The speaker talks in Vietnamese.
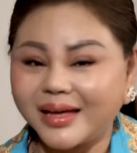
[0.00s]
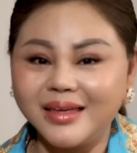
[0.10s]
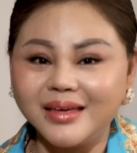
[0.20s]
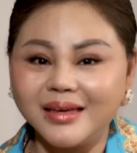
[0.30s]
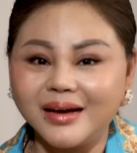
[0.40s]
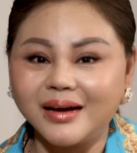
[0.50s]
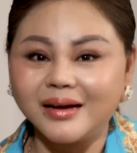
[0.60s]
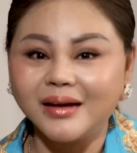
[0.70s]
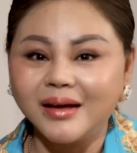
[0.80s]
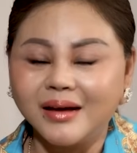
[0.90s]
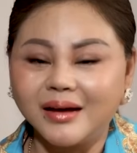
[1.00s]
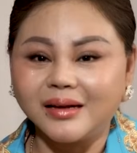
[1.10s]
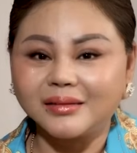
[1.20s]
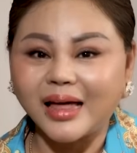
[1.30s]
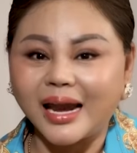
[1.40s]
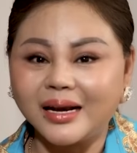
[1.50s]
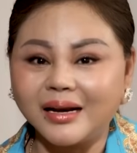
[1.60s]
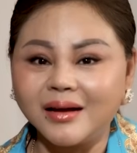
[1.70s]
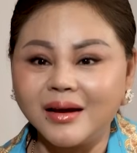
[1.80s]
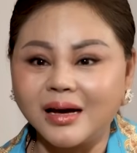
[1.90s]
tại vì à, à, thành
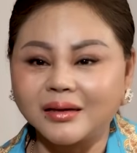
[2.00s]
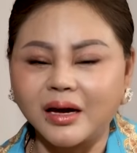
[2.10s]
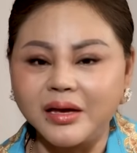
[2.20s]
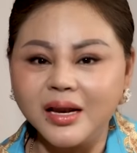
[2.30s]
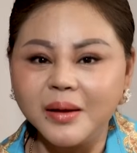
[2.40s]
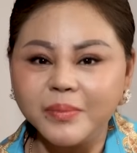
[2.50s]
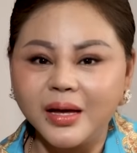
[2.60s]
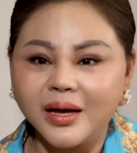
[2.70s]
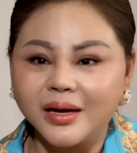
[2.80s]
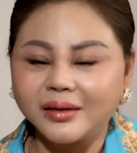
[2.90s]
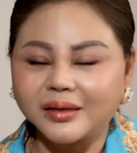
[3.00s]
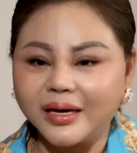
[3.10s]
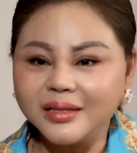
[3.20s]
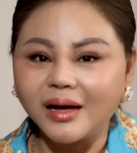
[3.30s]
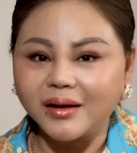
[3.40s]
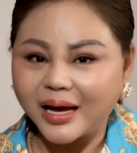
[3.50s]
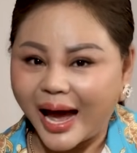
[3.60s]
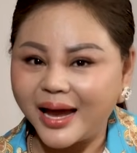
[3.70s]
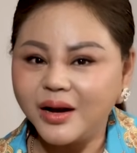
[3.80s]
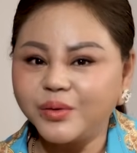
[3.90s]
á, là kỹ lắm à, kỹ từng
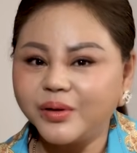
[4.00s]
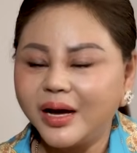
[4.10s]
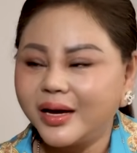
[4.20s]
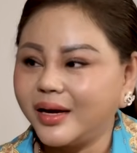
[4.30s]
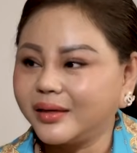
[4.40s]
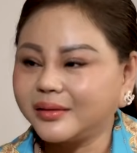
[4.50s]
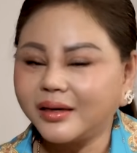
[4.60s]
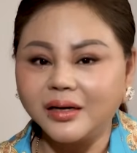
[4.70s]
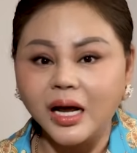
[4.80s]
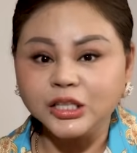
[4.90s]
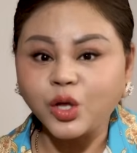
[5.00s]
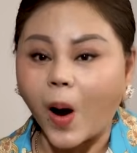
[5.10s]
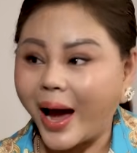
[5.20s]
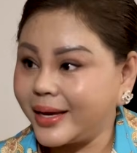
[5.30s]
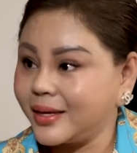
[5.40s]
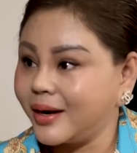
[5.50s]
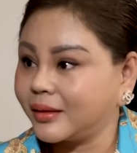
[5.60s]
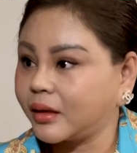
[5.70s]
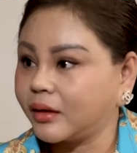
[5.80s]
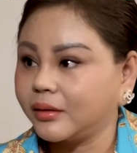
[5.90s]
cái luôn à, từng lời thoại với
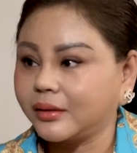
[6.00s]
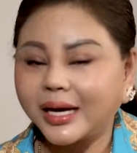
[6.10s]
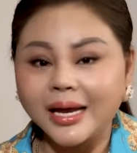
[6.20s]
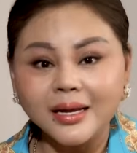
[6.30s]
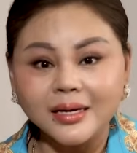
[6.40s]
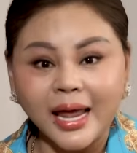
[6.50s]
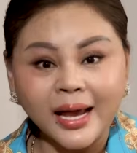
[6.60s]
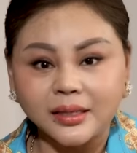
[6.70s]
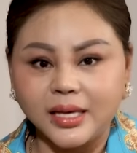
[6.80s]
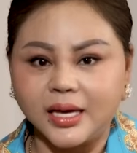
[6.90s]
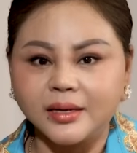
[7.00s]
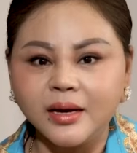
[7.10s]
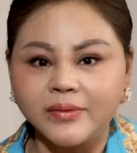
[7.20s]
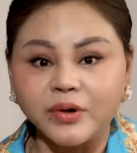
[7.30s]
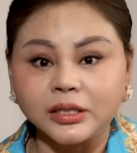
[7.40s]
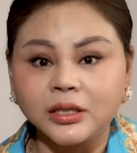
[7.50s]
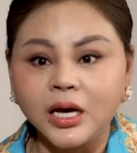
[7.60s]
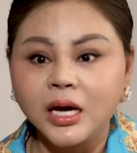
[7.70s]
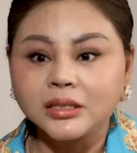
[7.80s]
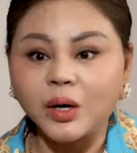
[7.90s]
lại từng cái nét diễn và
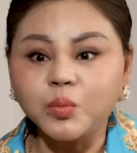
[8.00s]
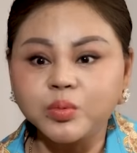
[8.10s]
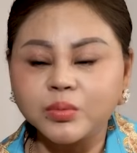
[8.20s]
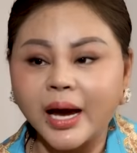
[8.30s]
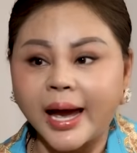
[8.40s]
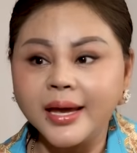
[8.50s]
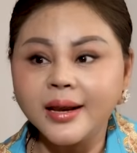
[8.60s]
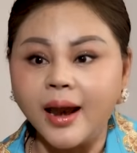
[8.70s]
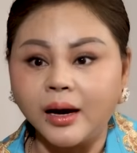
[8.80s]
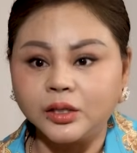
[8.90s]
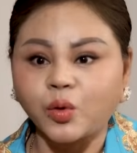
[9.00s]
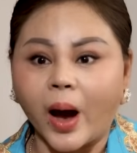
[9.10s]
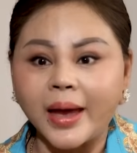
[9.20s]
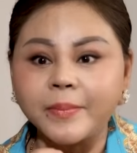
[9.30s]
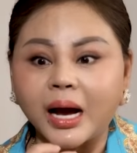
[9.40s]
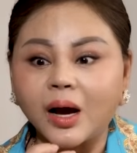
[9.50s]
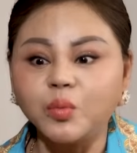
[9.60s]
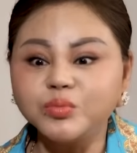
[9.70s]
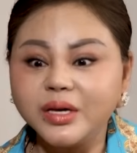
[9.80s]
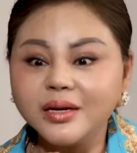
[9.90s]
trong cái lời thoại mà
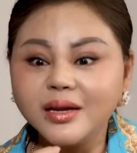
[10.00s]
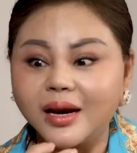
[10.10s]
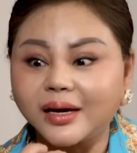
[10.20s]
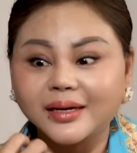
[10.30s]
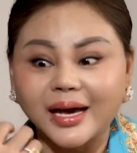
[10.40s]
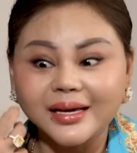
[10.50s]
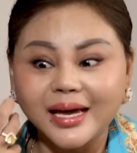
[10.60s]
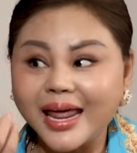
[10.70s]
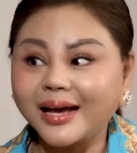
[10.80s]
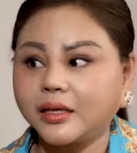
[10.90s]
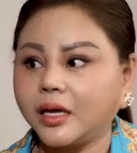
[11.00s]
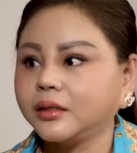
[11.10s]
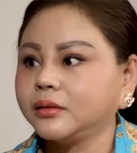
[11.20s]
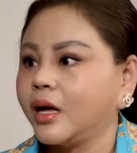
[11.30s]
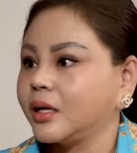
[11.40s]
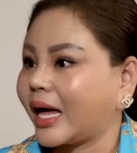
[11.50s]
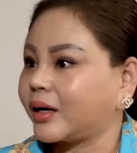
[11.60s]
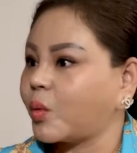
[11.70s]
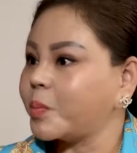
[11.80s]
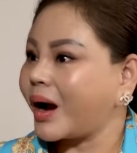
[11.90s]
không dính với lại cái cái nét diễn
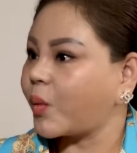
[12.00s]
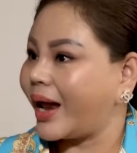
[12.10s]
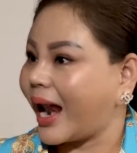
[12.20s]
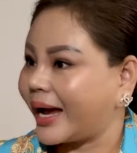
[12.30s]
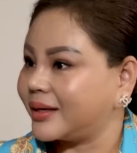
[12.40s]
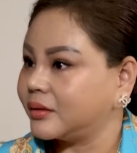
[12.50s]
thành cũng bắt quay lại